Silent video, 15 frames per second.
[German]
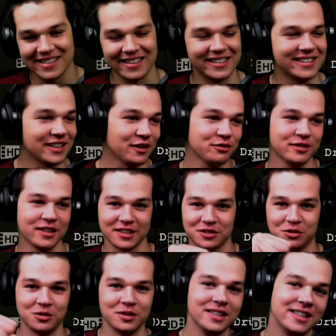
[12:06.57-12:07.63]
So, ich öffne die
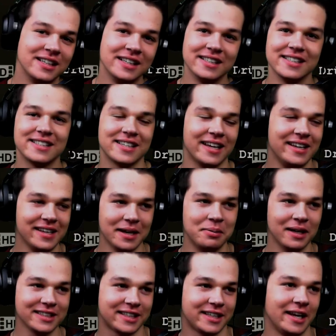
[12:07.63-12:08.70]
Tür, sehe
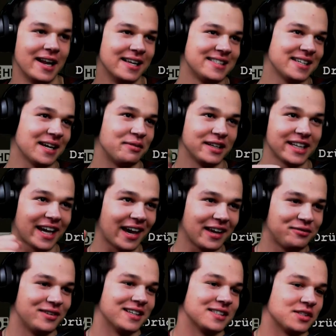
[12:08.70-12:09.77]
jemand, knallt sie einfach
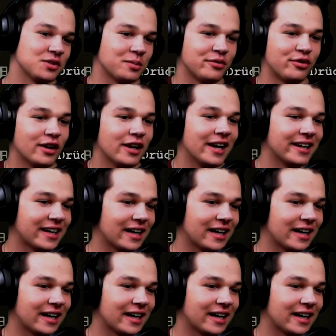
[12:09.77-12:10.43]
direkt wieder zu, mit voller